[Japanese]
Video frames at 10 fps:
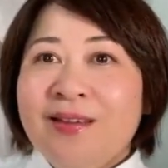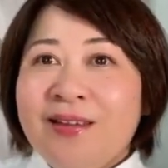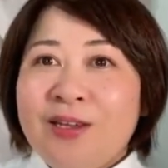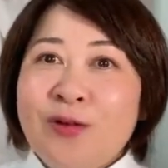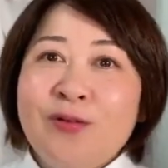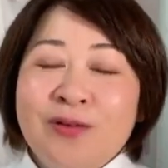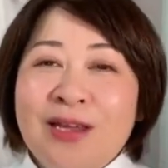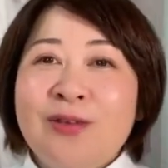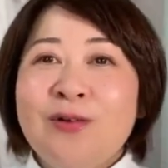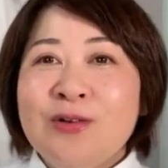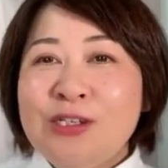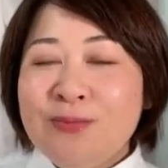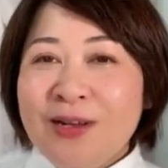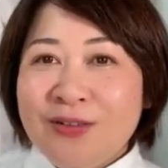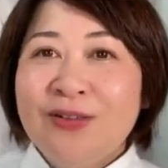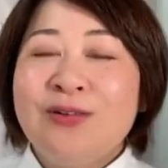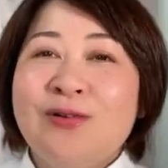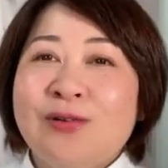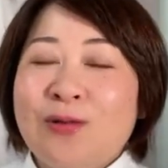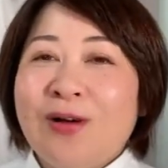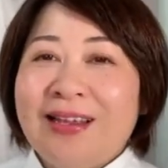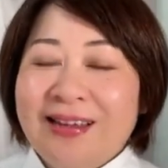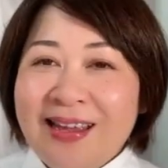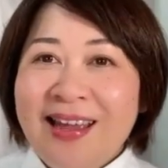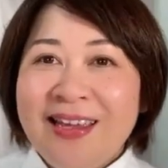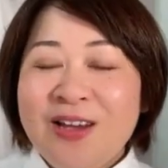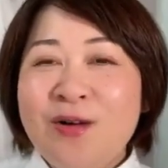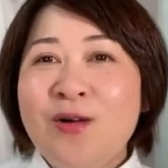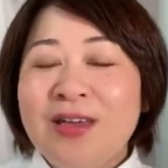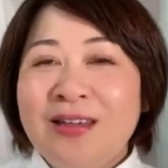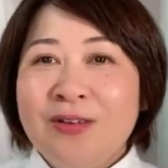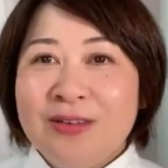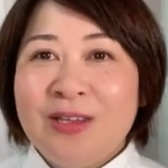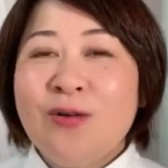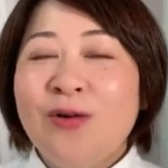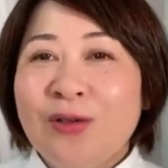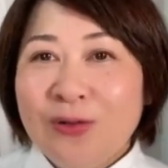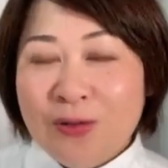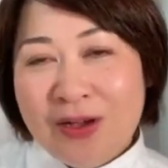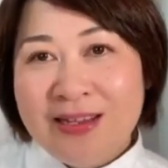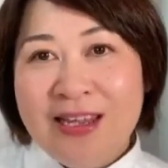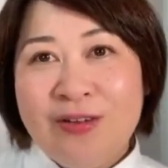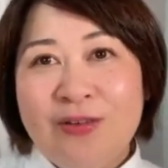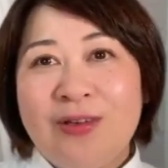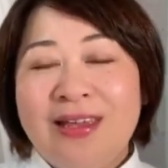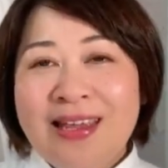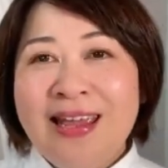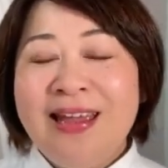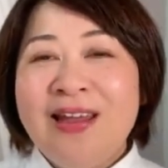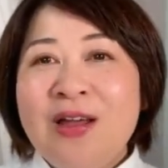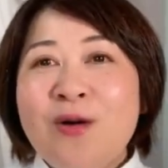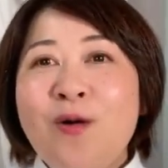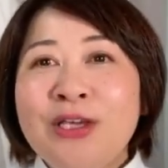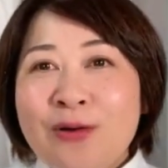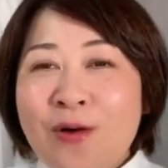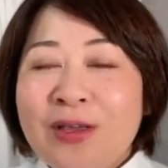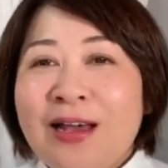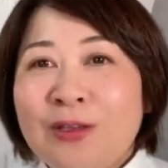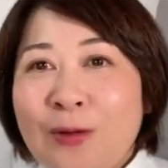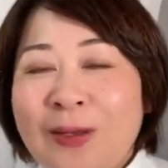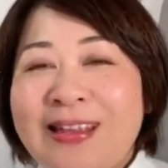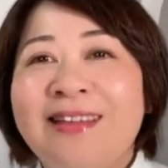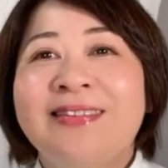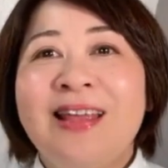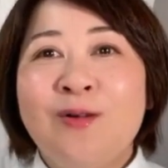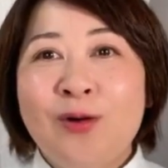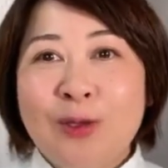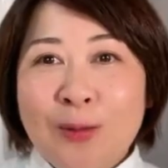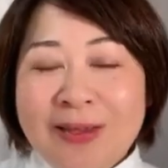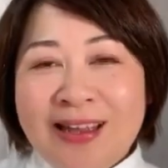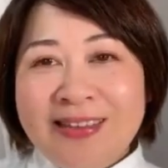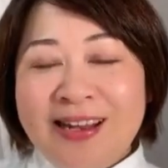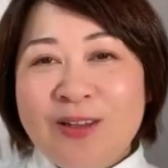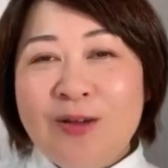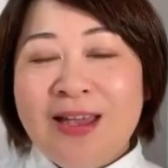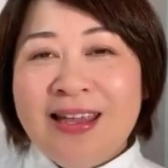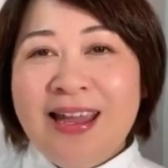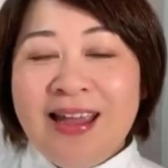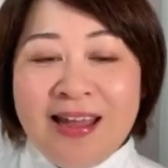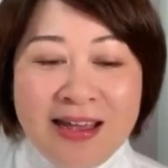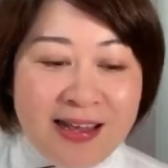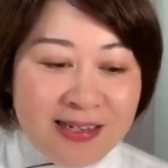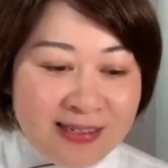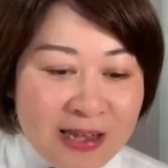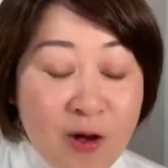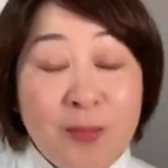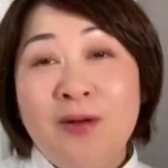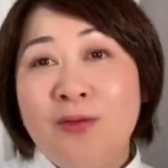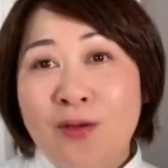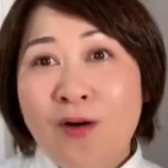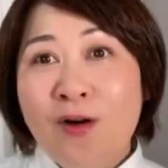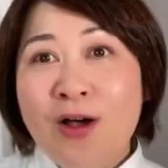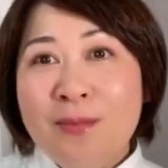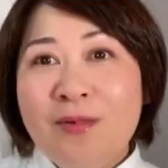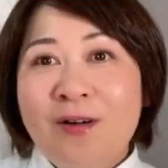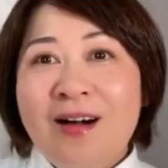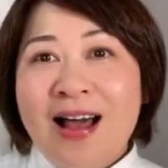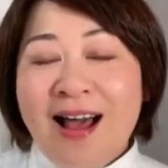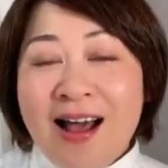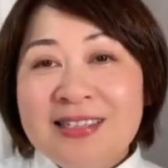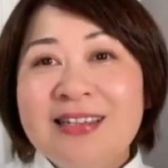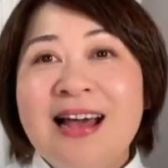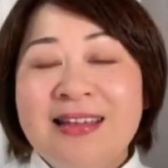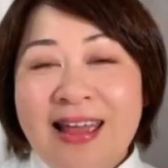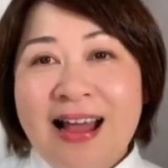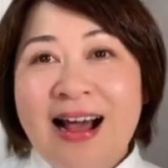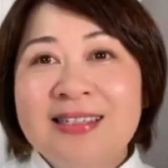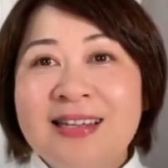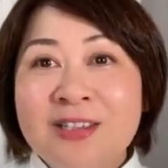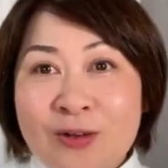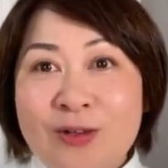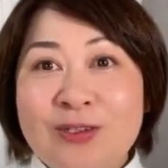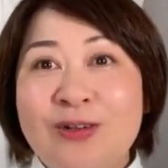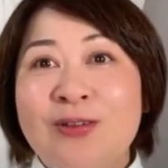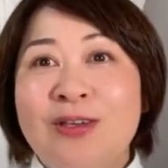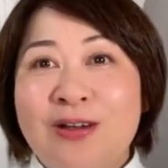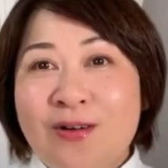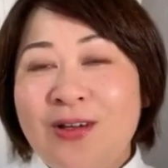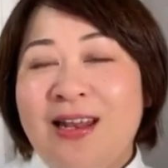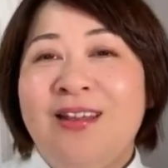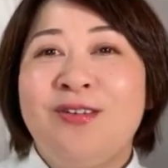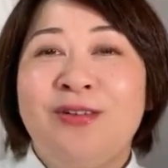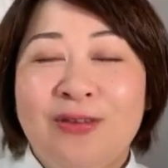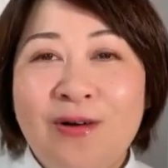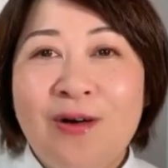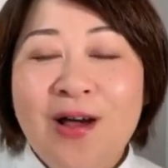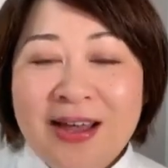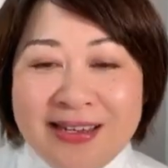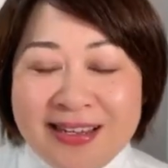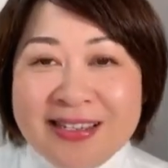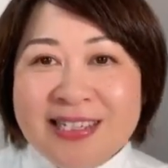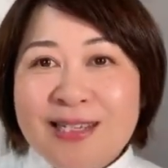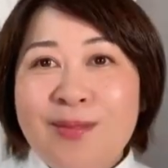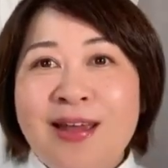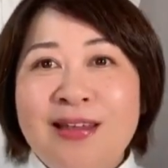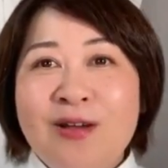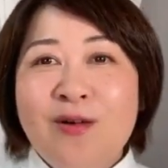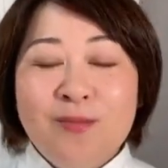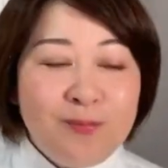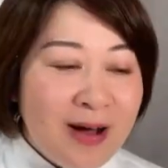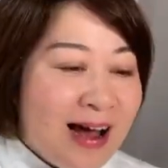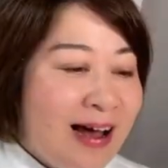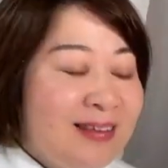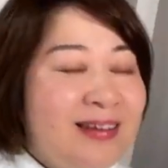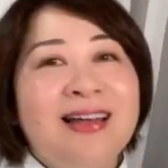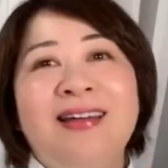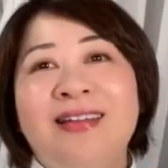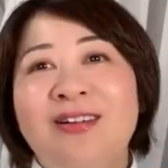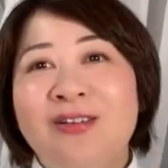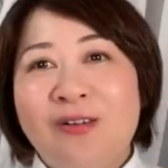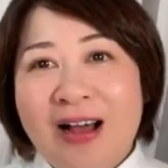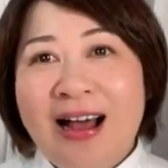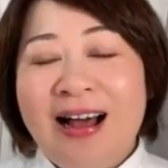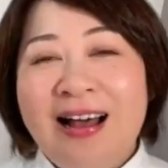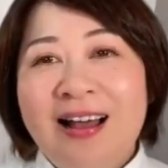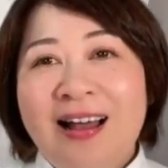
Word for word: で、特に徳島空港とかでね、飛行機に乗って東京とかに行く時に、こう飛行機が飛び立ってこう飛び立っている時に下を見ると、もうハスがね、朝早朝の飛行機に乗ると一面にこうパーって咲いてるのが